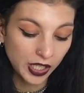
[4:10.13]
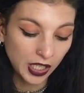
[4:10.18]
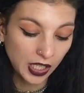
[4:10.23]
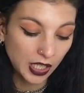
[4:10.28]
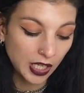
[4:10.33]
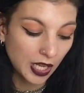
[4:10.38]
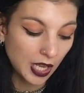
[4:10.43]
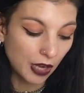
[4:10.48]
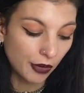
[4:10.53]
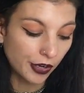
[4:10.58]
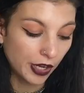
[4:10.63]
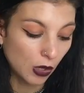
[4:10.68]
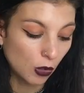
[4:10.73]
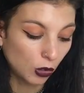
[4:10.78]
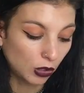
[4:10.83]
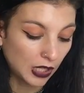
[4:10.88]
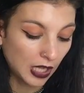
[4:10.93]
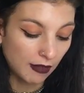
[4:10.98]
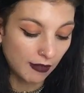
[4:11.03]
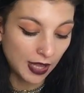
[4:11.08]
y ahora
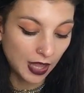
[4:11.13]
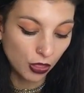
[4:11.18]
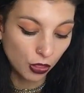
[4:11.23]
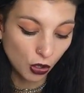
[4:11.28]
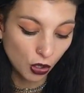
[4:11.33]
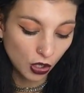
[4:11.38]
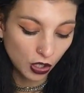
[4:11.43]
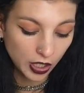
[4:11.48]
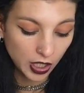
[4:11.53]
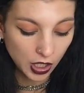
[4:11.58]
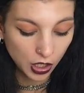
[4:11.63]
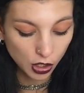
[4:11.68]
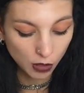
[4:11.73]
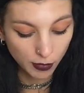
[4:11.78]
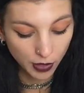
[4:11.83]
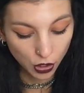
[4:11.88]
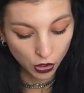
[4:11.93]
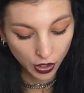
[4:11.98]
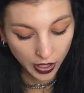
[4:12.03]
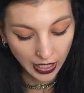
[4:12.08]
costaba 2 y yo
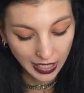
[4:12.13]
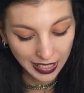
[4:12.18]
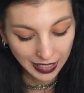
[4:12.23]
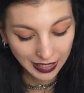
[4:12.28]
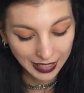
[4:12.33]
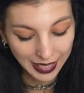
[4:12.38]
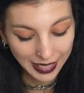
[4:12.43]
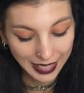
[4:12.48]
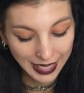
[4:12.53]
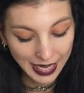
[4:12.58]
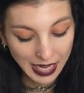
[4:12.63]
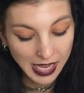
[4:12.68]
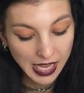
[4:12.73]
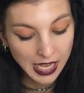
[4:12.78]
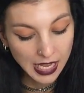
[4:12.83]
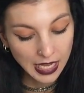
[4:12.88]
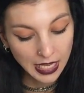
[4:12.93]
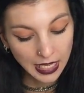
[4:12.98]
me cogí la talla